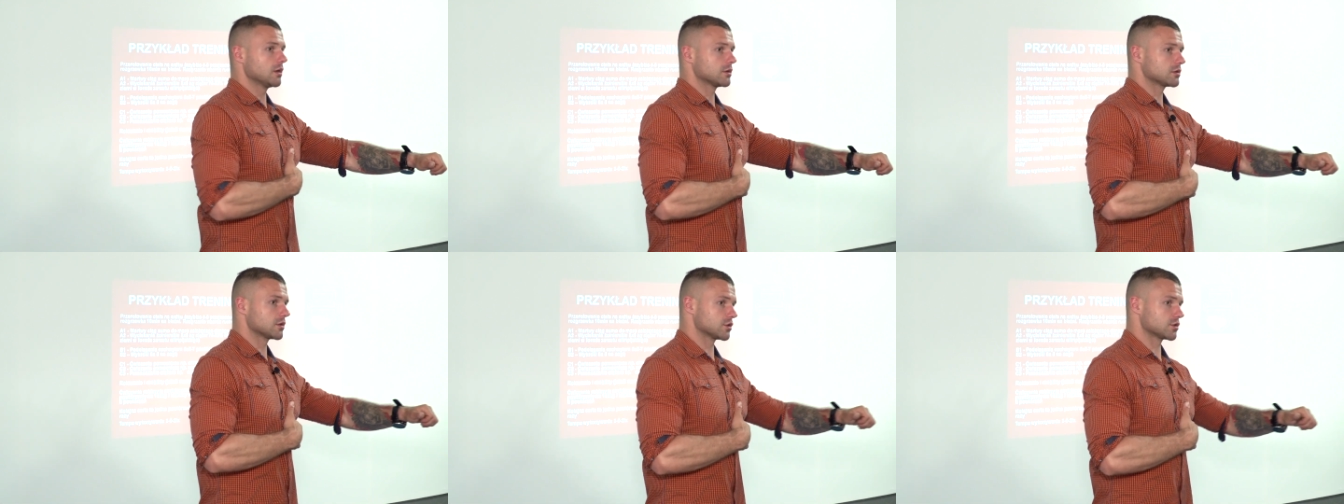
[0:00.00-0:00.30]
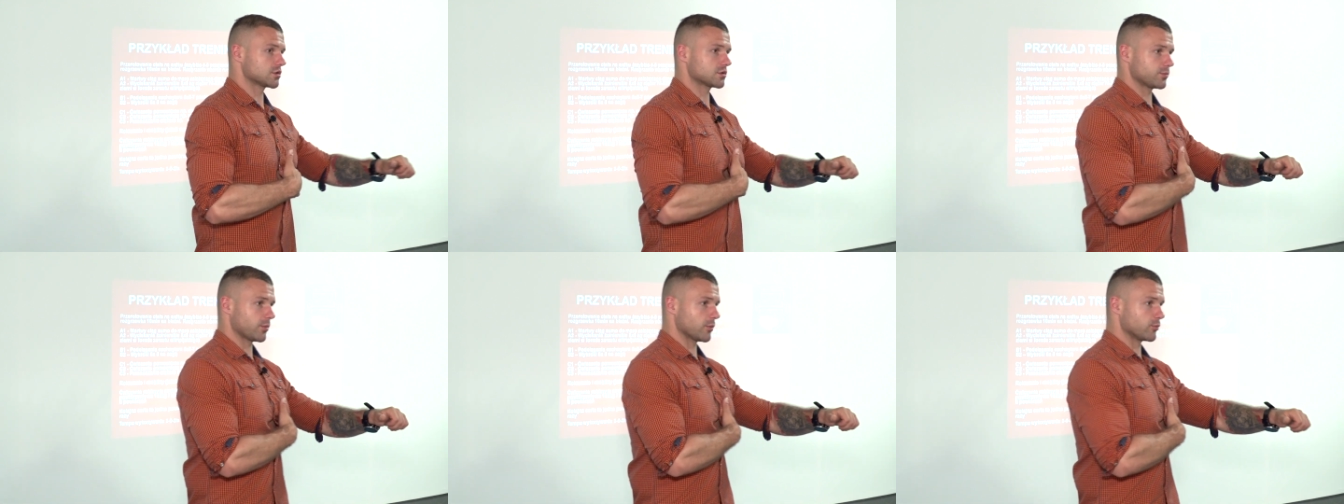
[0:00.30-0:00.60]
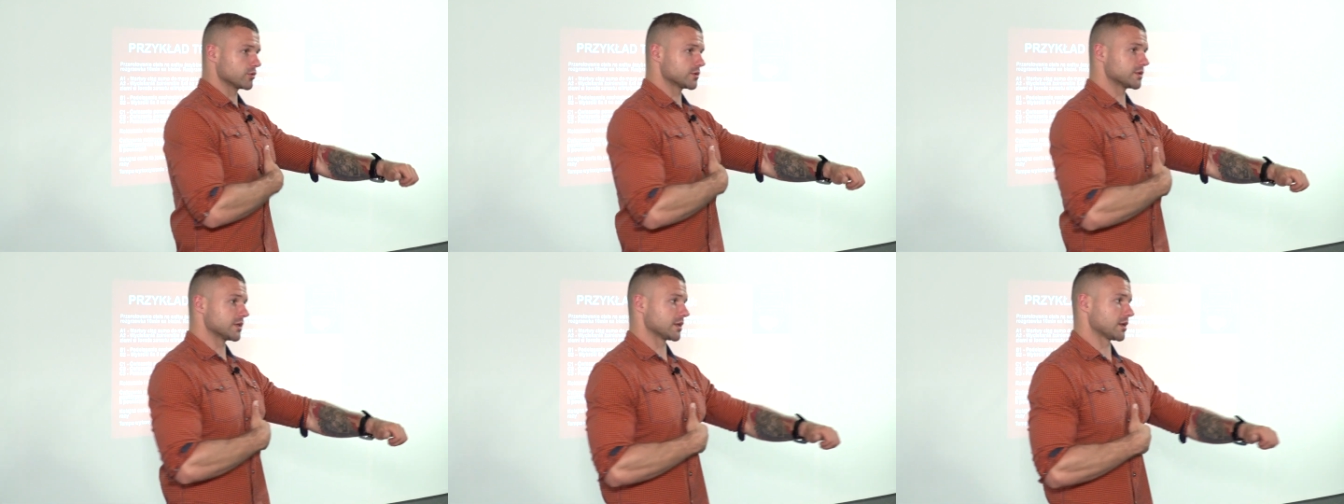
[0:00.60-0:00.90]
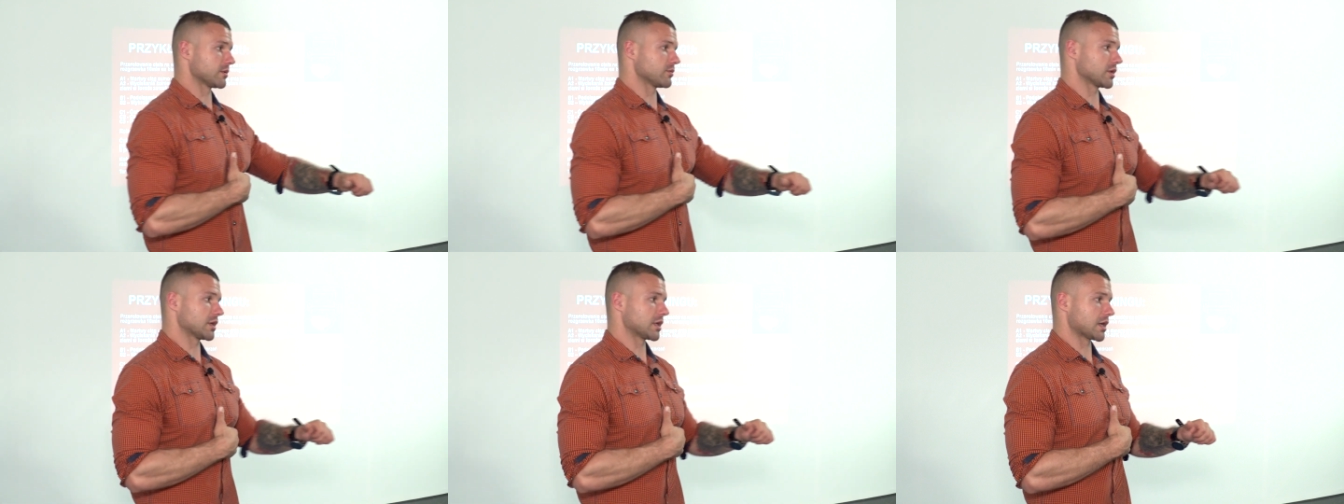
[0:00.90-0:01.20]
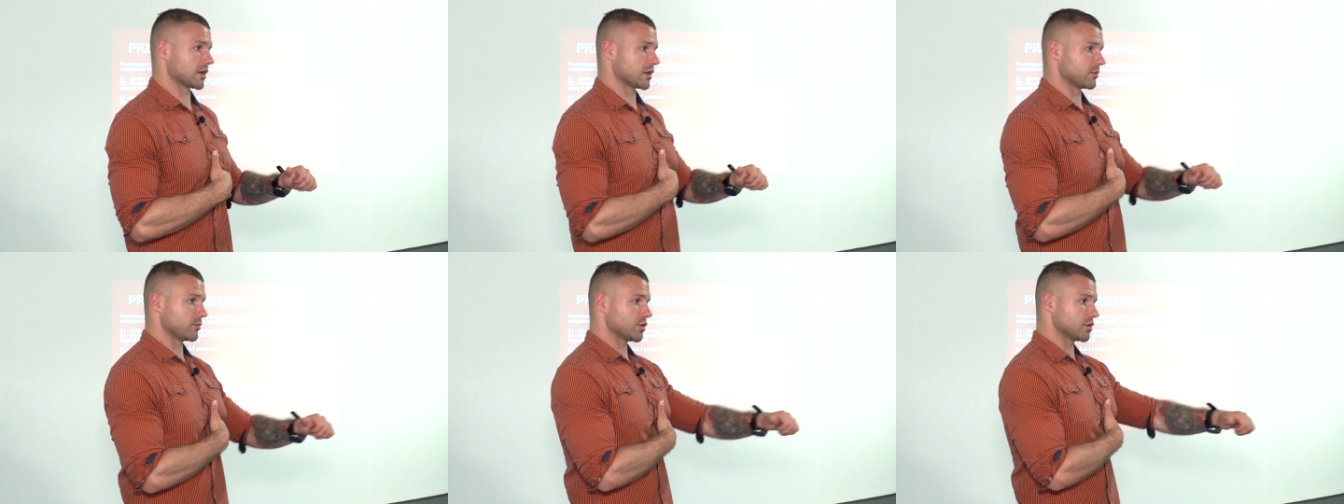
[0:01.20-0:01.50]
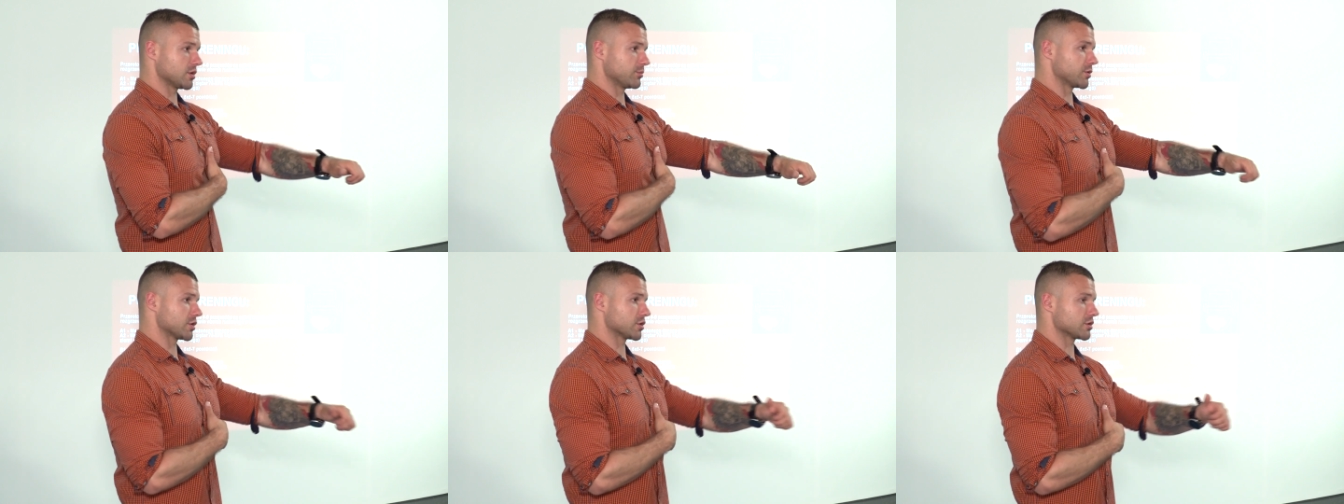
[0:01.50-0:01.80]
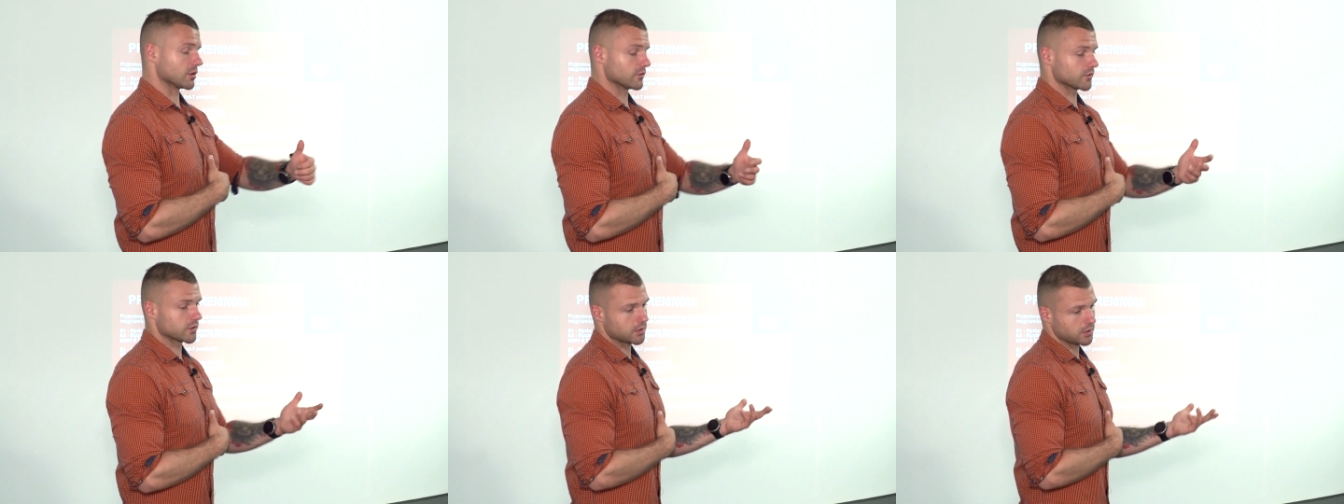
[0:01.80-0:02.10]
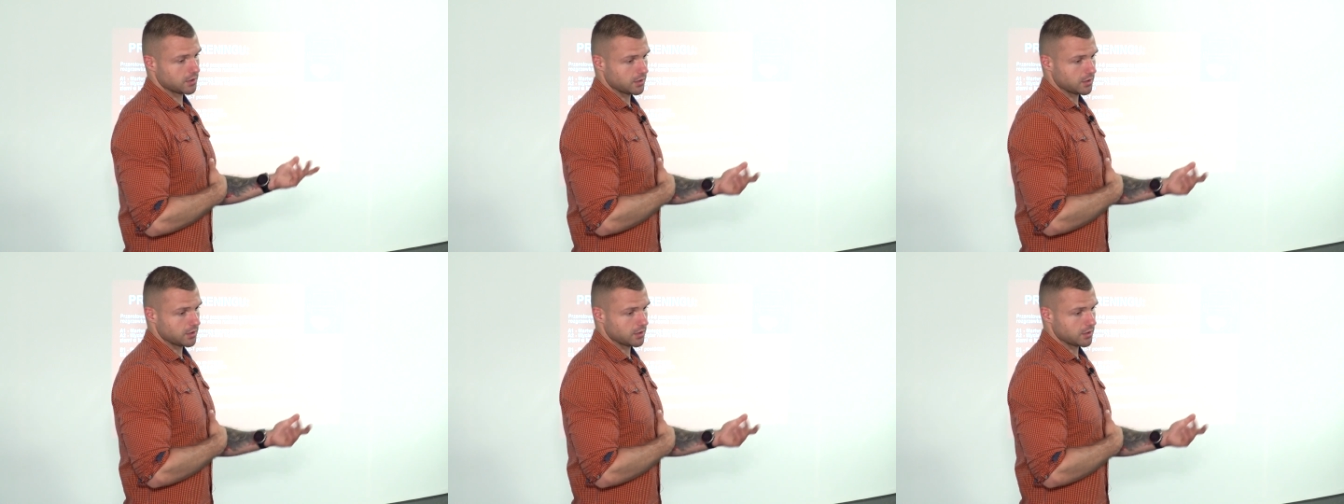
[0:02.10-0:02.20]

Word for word: Też pobudza nam generalnie mięśnie piersiowe.